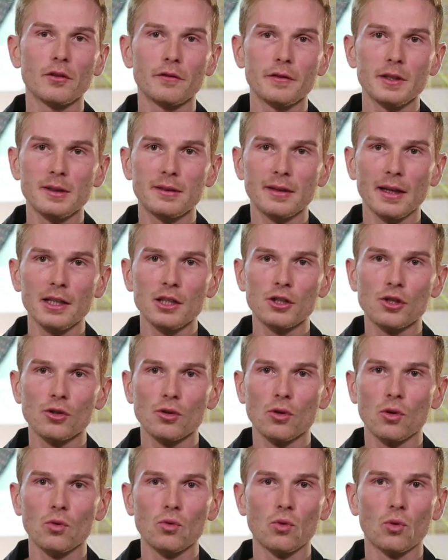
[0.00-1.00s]
vintage,
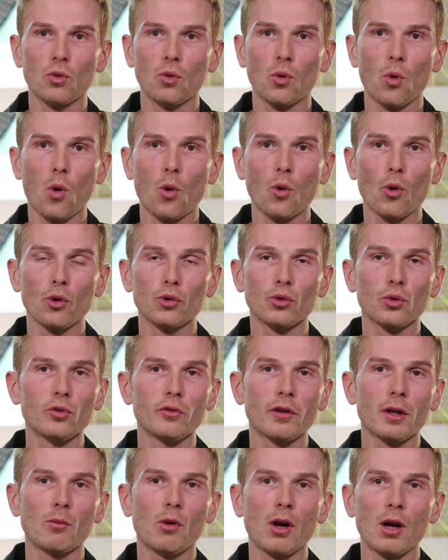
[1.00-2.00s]
où on
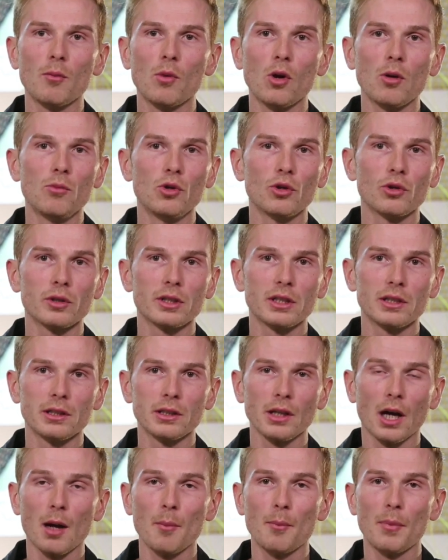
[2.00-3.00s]
retrouve vraiment un meuble
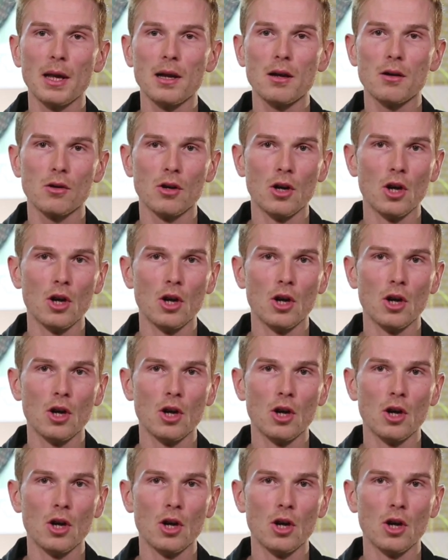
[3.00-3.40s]
qui rappelle